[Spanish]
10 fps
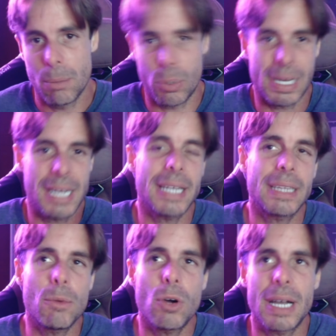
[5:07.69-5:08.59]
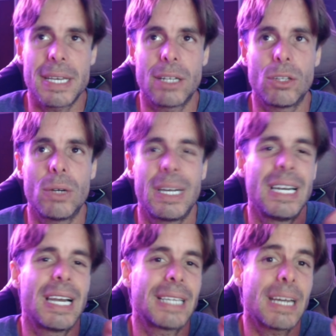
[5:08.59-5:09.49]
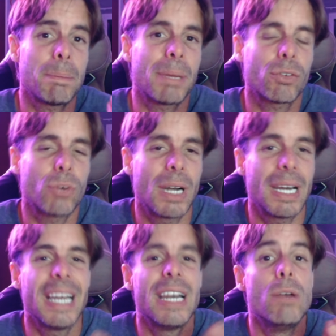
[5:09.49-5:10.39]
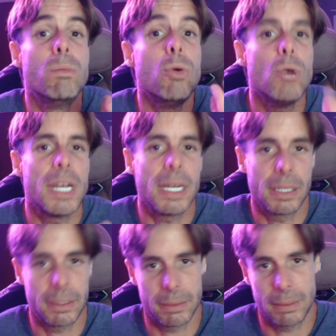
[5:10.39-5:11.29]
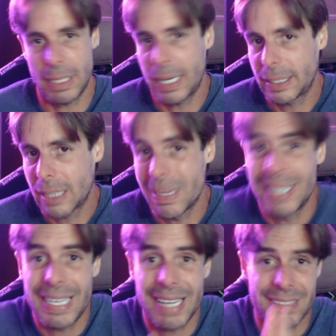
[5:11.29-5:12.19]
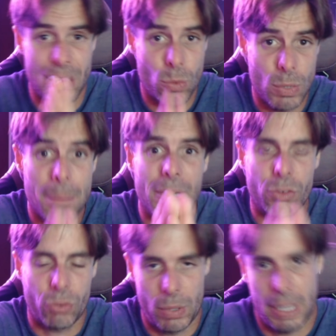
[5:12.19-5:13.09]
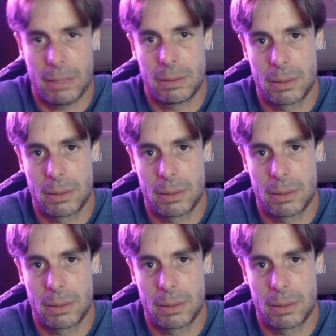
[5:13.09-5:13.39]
porque ahí ya estamos cayendo en el ataque personal, en el bullying, directamente hacia una persona.